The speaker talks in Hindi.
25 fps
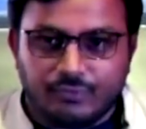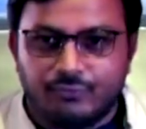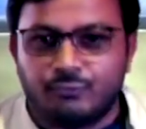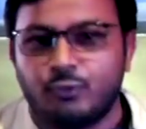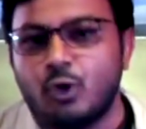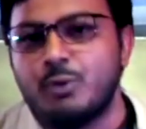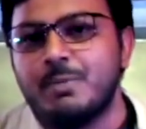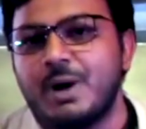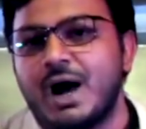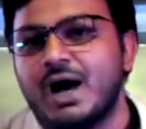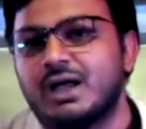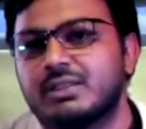
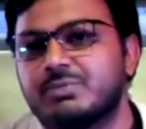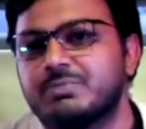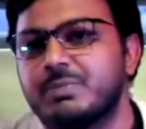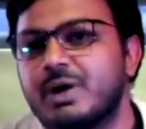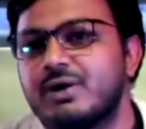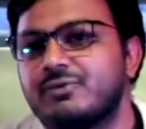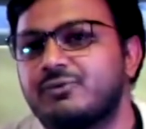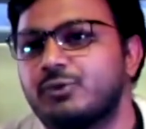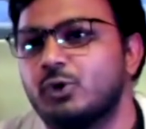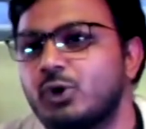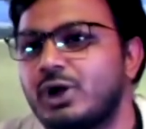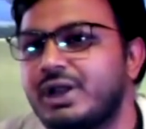वो
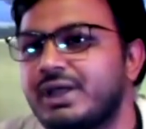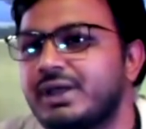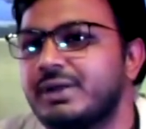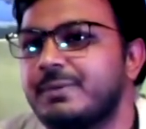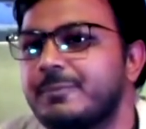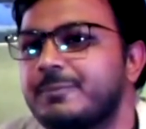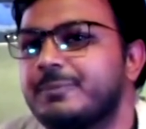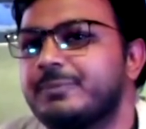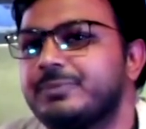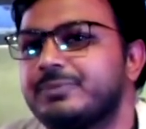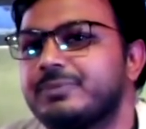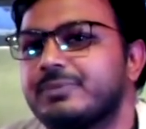महात्मा फूले
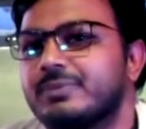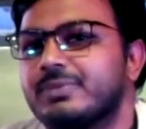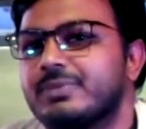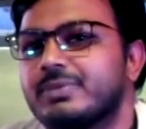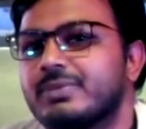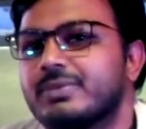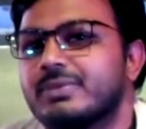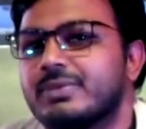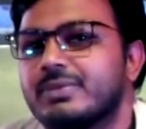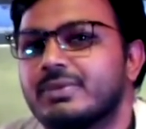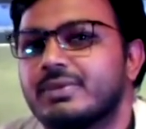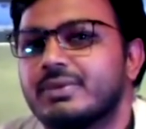
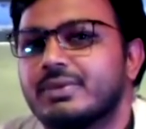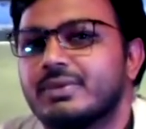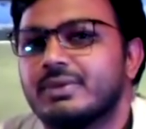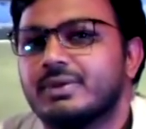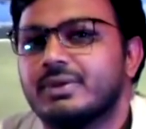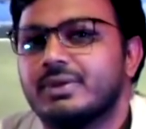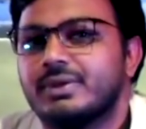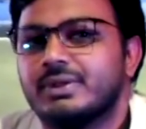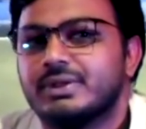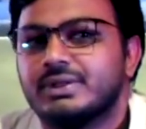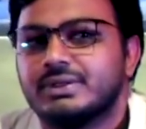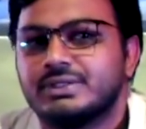
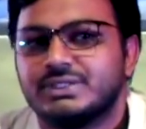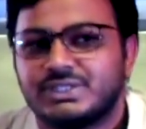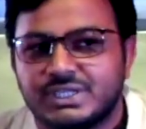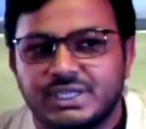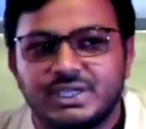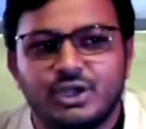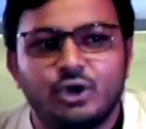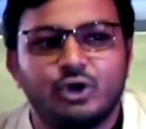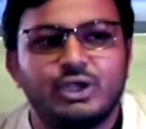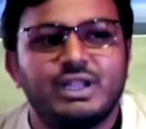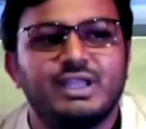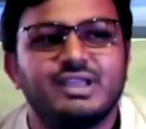
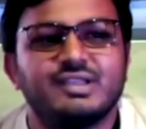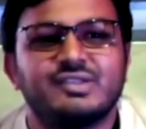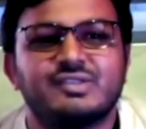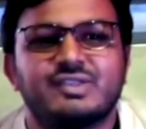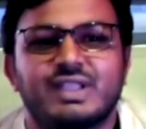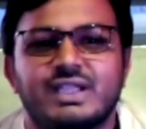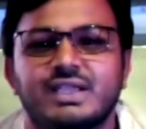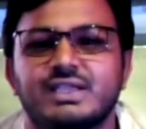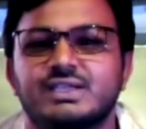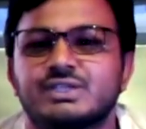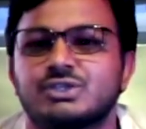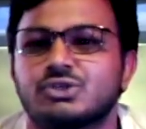जिन्होंने इस
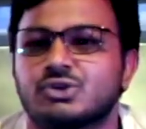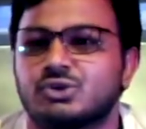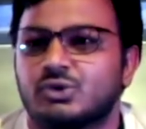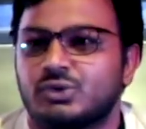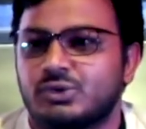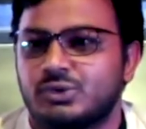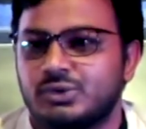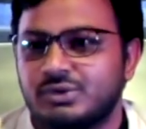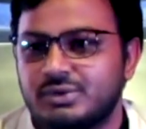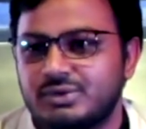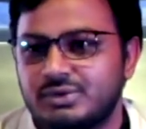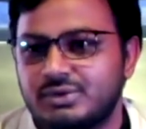देश को
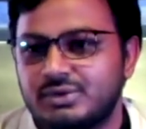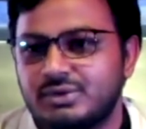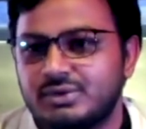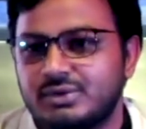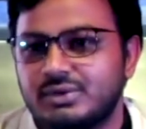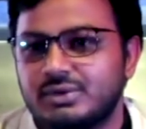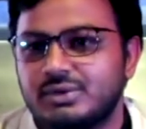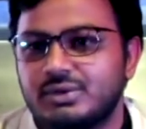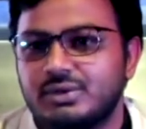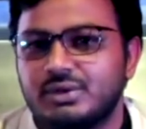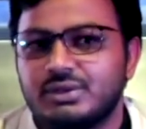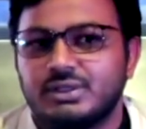
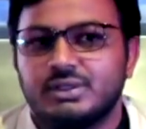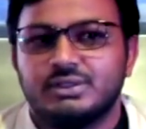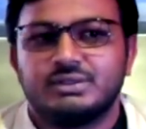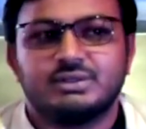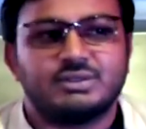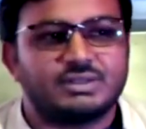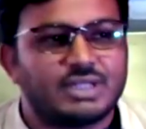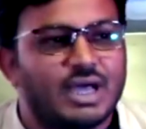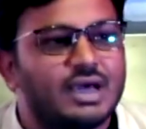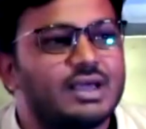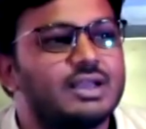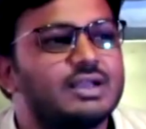
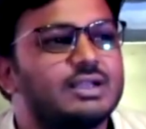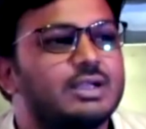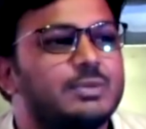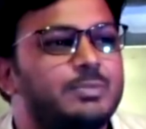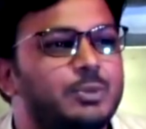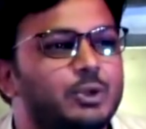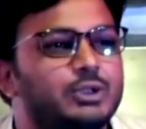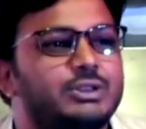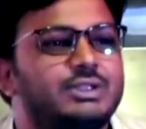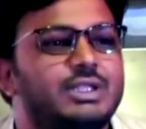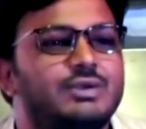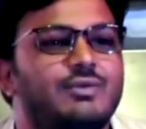तर्क
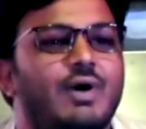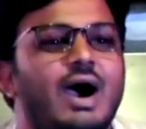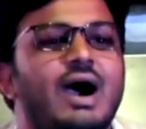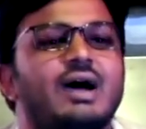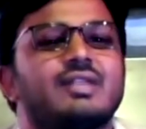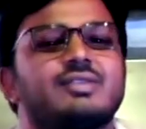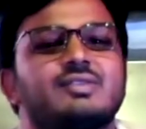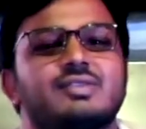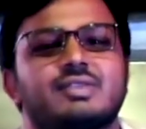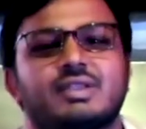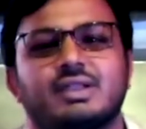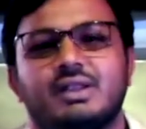
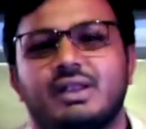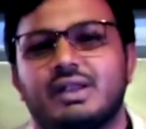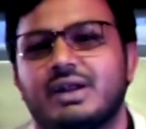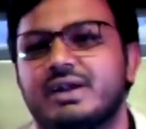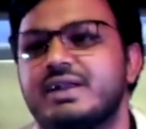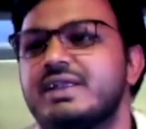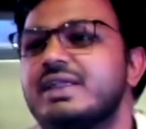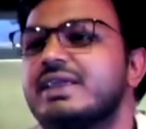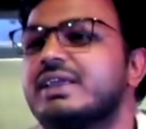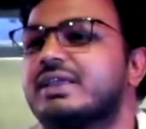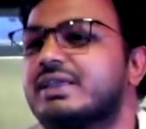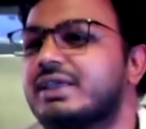बुद्धिवाद से
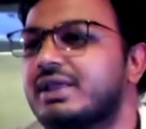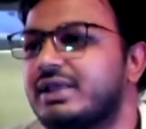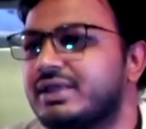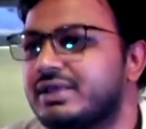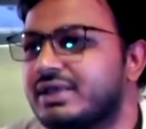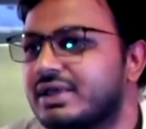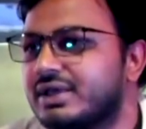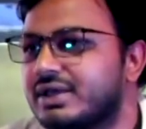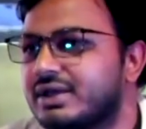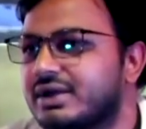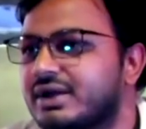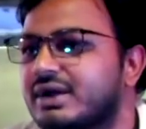लड़ने के
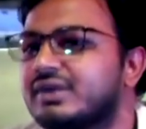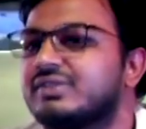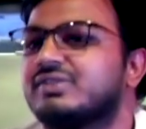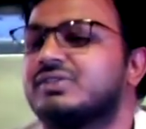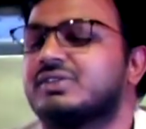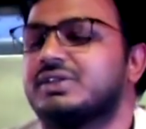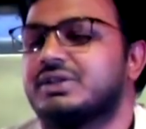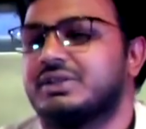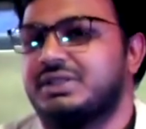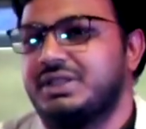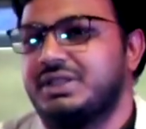लिए एक अस्त्र